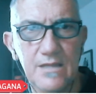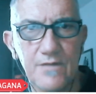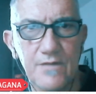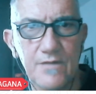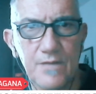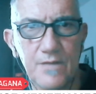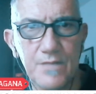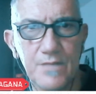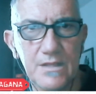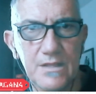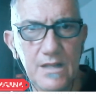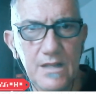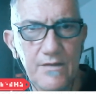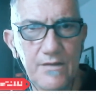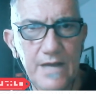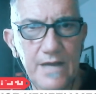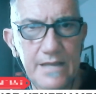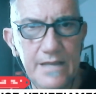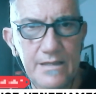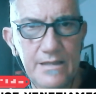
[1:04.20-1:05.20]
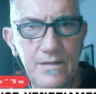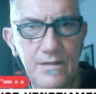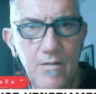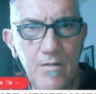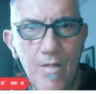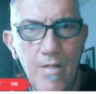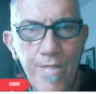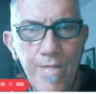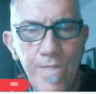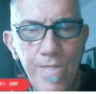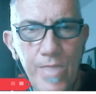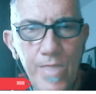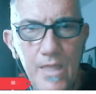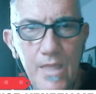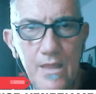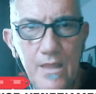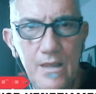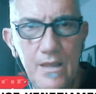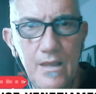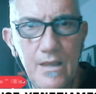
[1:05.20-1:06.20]
veramente elevata.
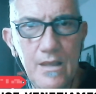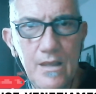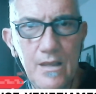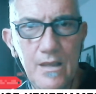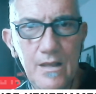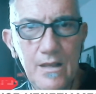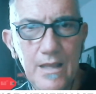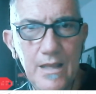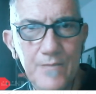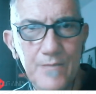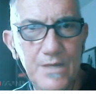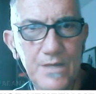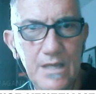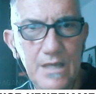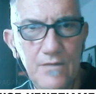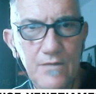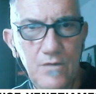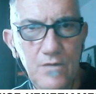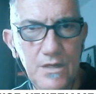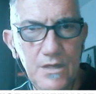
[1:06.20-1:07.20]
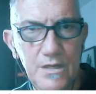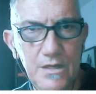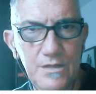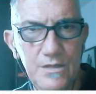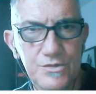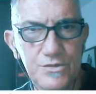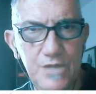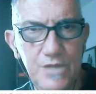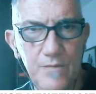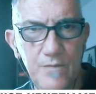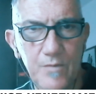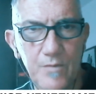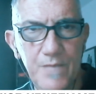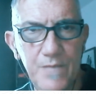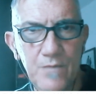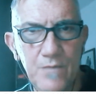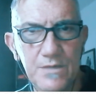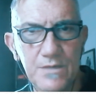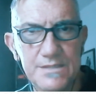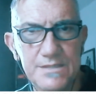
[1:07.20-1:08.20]
E le amichevoli, diciamo,
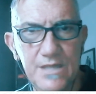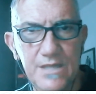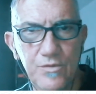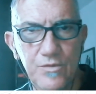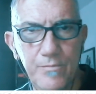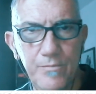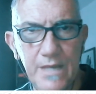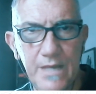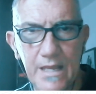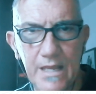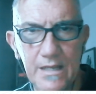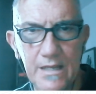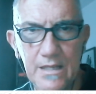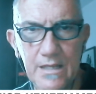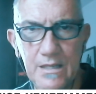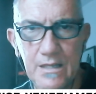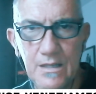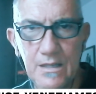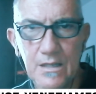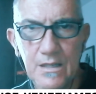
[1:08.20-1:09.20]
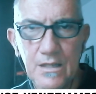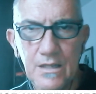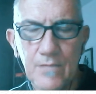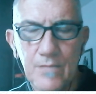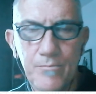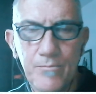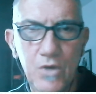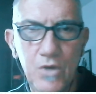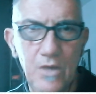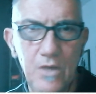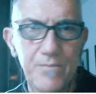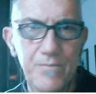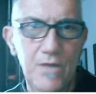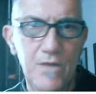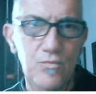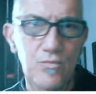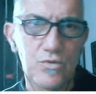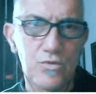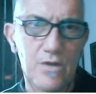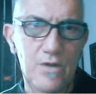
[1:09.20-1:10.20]
abbiamo iniziato bene, poi abbiamo
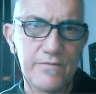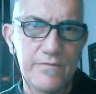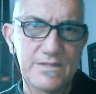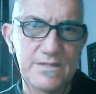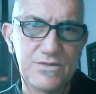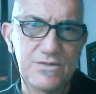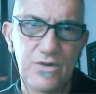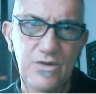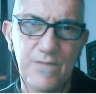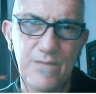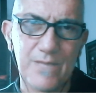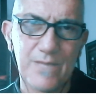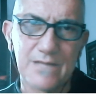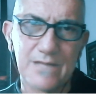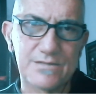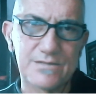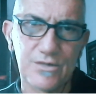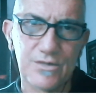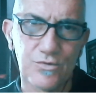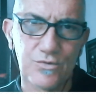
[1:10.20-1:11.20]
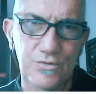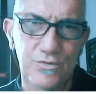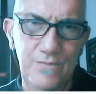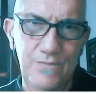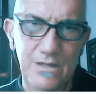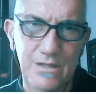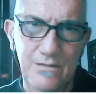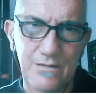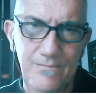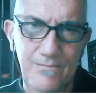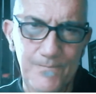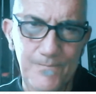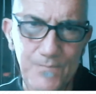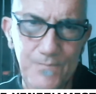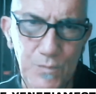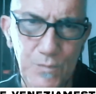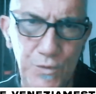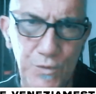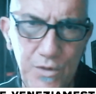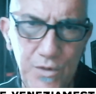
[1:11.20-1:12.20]
avuto una flessione, ma secondo me
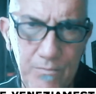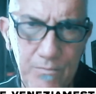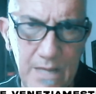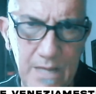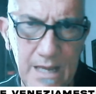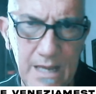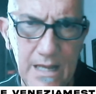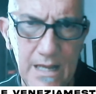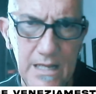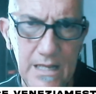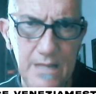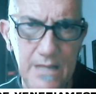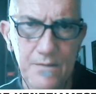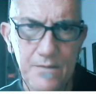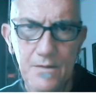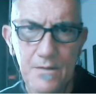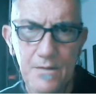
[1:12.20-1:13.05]
normale,